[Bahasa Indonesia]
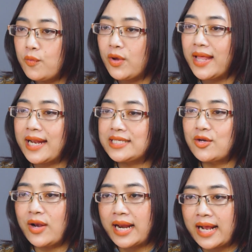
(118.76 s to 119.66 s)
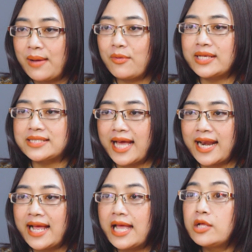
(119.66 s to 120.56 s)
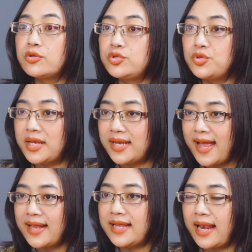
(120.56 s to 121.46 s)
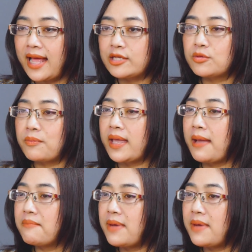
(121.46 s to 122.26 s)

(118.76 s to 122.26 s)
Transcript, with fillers: yuk mulai rajin olahraga mulai sekarang. Tujuannya adalah supaya